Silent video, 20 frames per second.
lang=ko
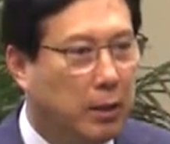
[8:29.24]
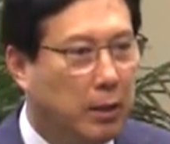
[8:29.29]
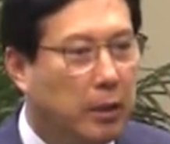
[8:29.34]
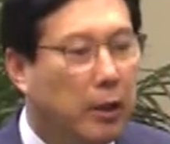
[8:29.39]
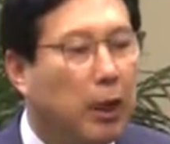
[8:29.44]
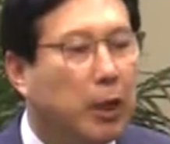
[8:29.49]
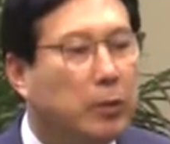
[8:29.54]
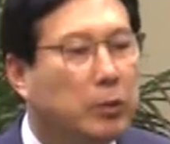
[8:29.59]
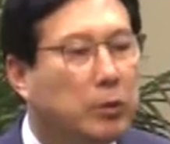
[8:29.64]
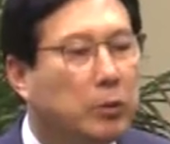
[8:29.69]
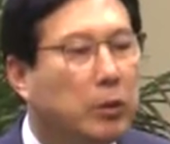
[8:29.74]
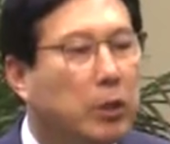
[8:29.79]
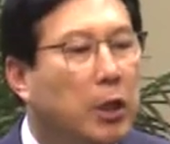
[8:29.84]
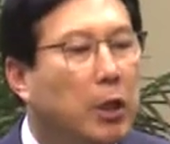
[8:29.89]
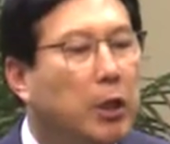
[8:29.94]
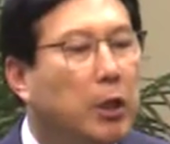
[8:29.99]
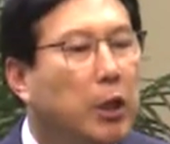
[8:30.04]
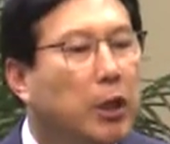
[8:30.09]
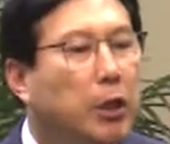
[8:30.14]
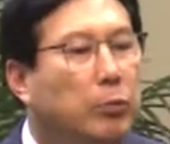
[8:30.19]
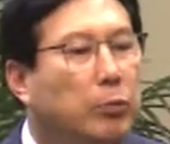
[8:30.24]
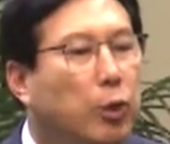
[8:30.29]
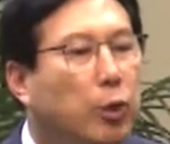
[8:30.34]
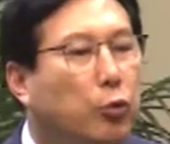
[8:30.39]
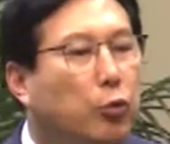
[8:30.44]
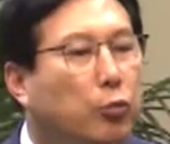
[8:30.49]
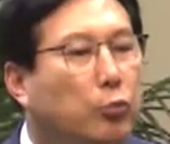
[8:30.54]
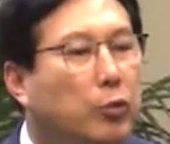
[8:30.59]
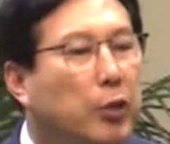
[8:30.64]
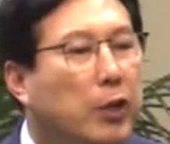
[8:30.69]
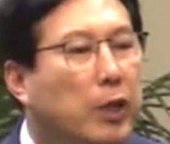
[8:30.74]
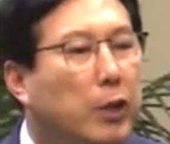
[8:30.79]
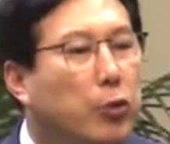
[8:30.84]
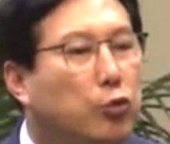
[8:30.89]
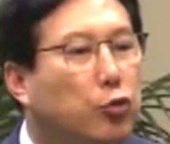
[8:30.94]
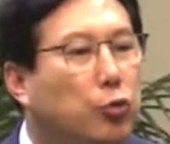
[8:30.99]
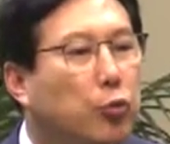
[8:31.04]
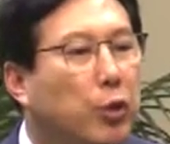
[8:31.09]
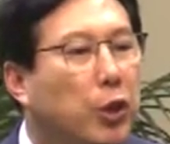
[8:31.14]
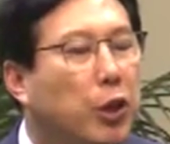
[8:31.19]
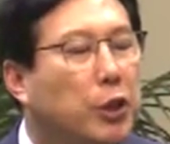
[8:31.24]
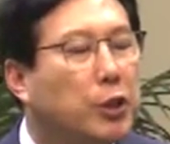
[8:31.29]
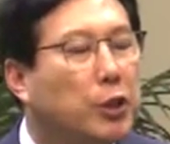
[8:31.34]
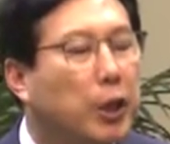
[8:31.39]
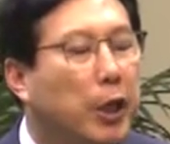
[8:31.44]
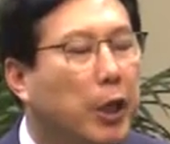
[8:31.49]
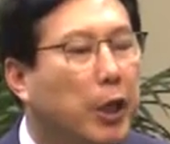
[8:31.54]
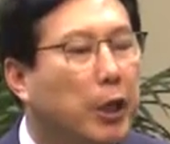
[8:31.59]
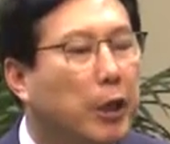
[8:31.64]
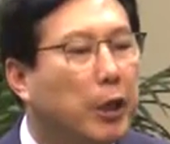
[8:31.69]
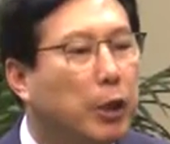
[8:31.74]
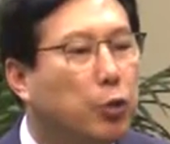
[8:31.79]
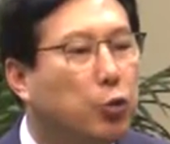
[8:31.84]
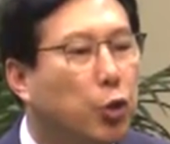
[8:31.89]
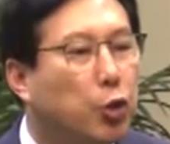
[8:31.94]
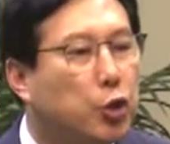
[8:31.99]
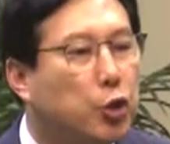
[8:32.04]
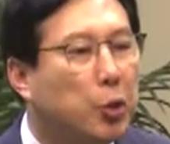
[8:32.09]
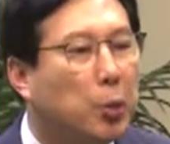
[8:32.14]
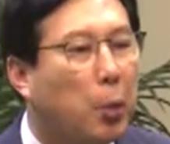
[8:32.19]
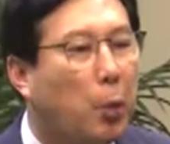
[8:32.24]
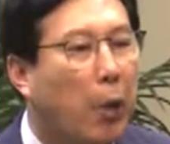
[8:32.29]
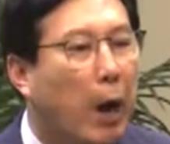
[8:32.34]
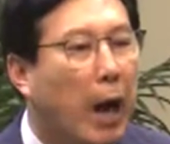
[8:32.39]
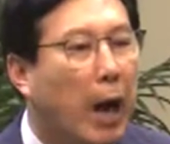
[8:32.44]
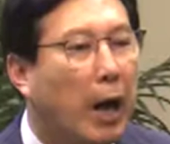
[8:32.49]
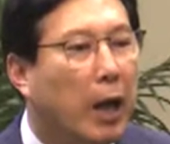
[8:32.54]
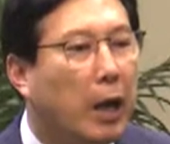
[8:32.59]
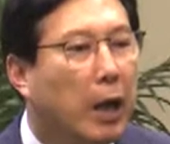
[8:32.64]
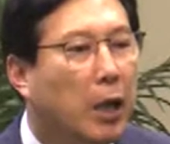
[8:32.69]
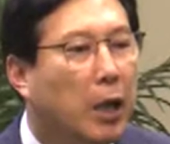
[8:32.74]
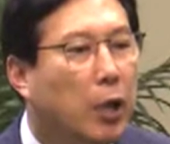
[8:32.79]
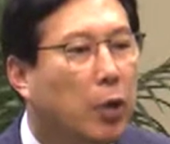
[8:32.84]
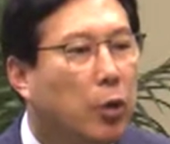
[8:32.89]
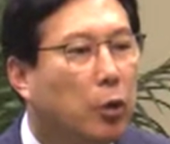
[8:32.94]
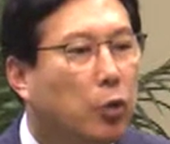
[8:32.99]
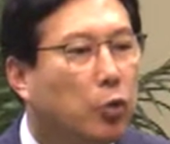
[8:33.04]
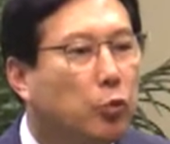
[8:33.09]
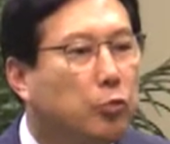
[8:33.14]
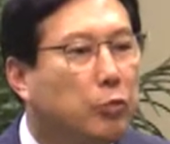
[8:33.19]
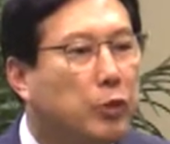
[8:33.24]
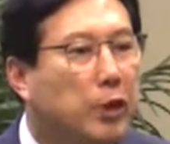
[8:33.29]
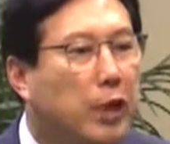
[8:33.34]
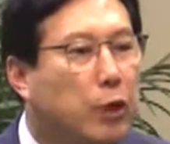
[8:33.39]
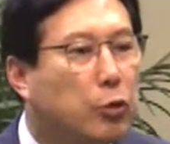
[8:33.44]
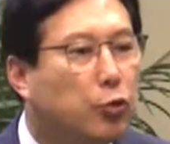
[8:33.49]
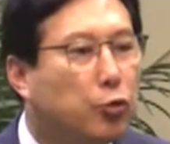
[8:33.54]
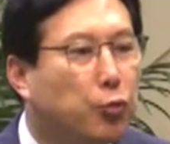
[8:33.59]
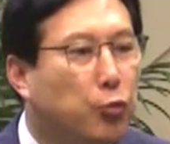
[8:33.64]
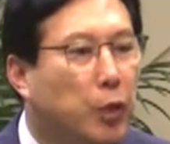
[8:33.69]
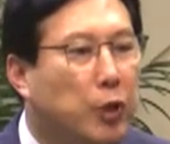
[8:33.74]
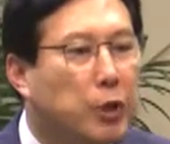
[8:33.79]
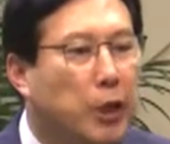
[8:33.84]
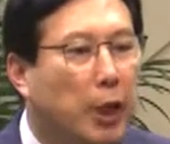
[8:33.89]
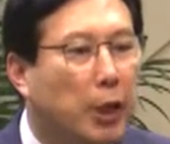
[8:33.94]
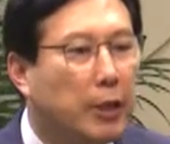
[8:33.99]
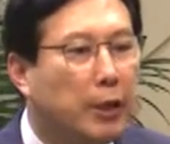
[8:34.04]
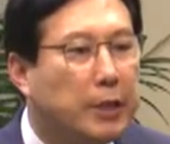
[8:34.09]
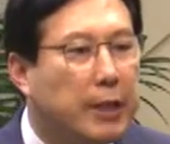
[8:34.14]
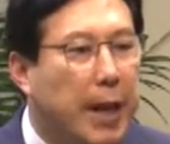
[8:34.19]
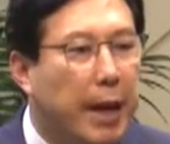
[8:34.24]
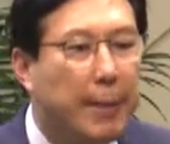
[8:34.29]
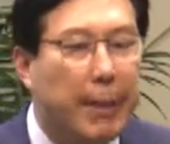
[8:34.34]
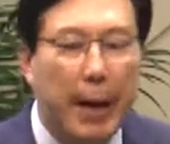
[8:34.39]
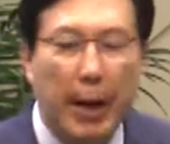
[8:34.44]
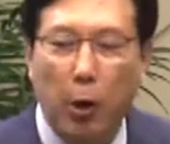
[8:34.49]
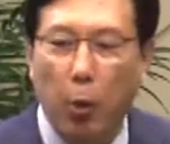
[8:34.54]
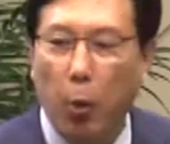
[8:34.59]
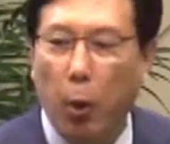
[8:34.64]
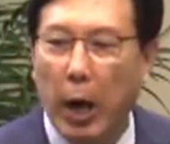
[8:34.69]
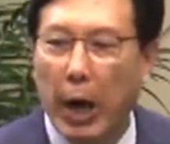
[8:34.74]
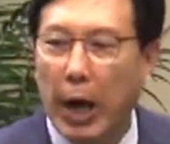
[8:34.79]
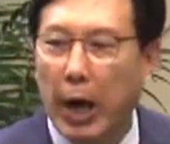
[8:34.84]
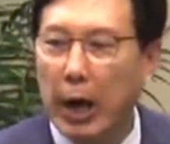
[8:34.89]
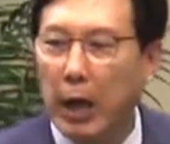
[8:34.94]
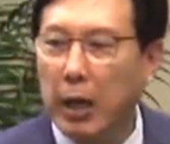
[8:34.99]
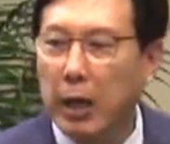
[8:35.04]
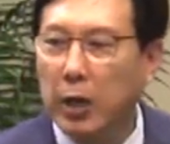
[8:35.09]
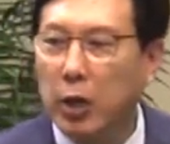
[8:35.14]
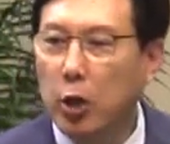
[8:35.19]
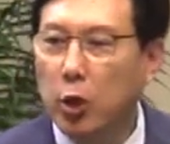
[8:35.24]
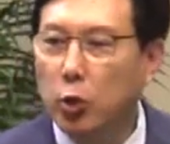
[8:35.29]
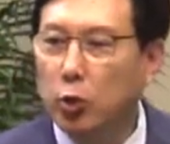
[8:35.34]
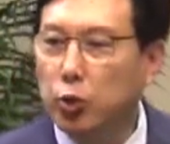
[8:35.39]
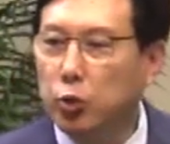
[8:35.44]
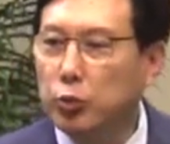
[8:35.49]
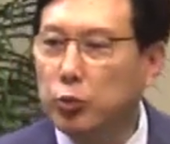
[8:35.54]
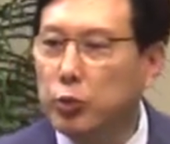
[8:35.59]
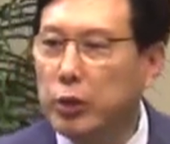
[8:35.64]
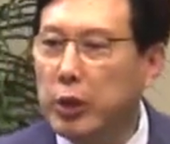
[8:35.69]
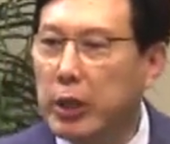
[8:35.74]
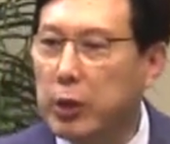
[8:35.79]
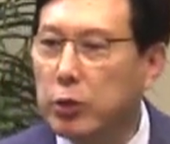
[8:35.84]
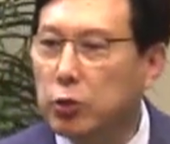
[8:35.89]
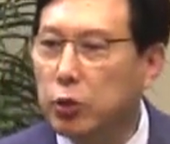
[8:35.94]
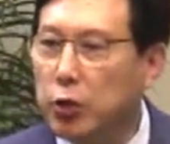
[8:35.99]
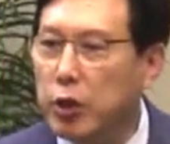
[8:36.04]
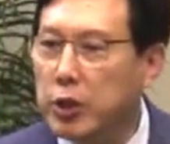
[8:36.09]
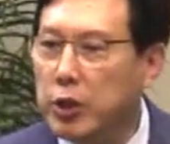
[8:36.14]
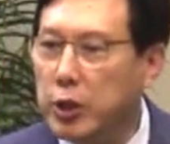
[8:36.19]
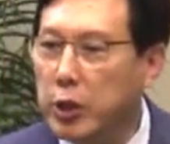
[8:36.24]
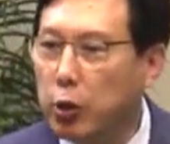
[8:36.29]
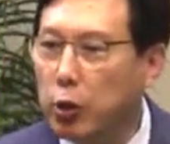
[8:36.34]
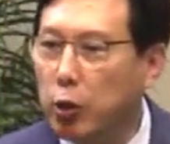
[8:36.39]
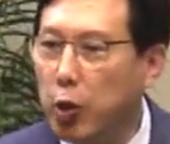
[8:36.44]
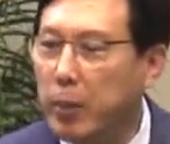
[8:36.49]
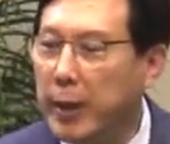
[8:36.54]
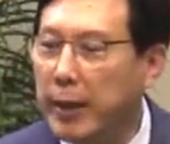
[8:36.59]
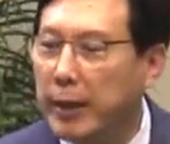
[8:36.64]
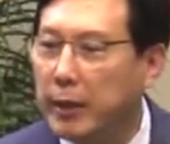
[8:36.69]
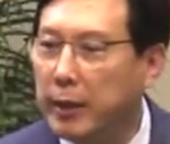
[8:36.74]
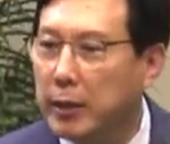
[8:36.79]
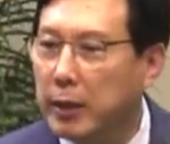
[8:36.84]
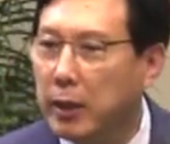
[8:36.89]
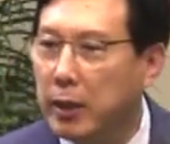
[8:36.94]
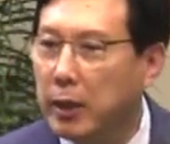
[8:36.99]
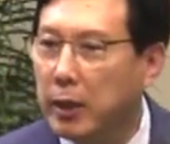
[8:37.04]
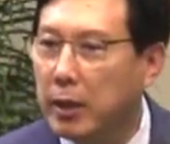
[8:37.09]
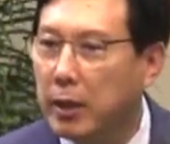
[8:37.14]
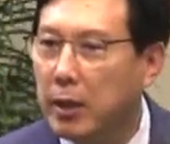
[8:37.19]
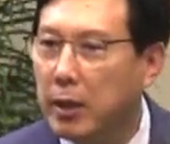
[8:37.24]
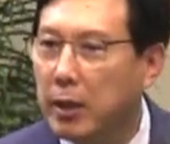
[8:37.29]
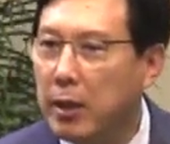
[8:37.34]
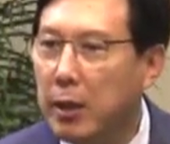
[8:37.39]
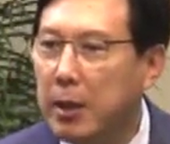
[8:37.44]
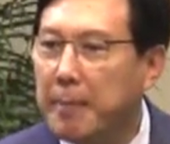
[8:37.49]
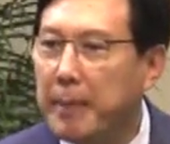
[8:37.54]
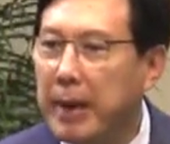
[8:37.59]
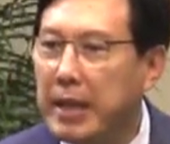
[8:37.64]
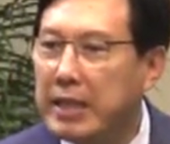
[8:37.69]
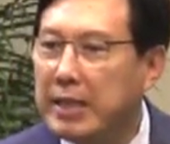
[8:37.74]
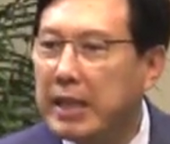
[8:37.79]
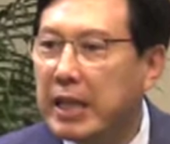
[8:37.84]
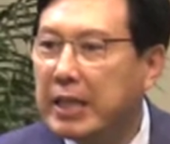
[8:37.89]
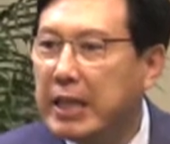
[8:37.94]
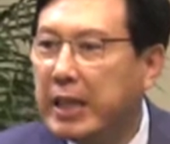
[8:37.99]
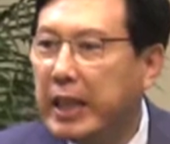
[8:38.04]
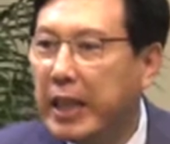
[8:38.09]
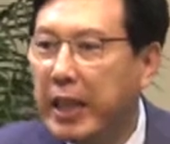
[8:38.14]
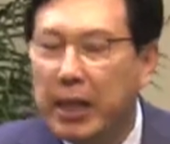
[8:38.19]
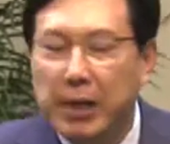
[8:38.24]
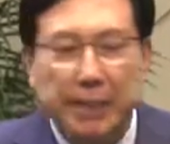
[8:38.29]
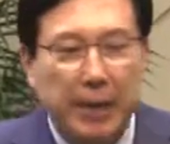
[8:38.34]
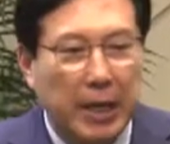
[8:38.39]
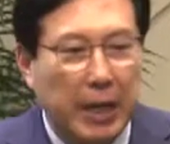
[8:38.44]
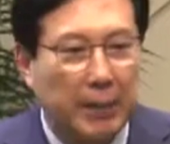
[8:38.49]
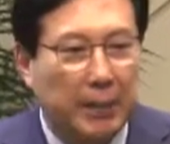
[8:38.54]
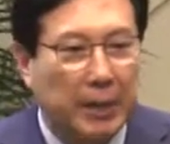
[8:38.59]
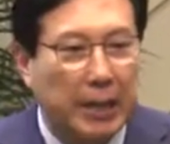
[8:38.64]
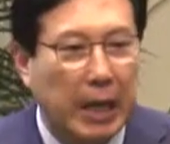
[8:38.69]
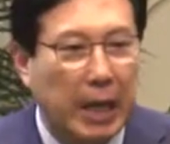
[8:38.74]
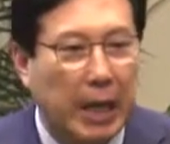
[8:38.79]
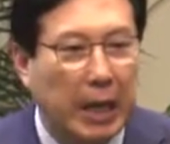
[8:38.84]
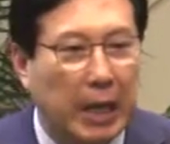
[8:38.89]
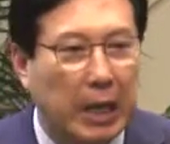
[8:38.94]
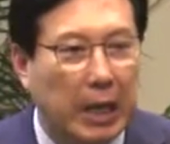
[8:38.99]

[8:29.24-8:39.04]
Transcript: 여러분, 여러분의 꿈 뒤에 숨겨져 있는 욕심과 꿈 뒤에 숨겨져 있는 야망과 꿈 뒤에 숨겨져 있는 교만들을 빨리 찾아내기를 바랍니다.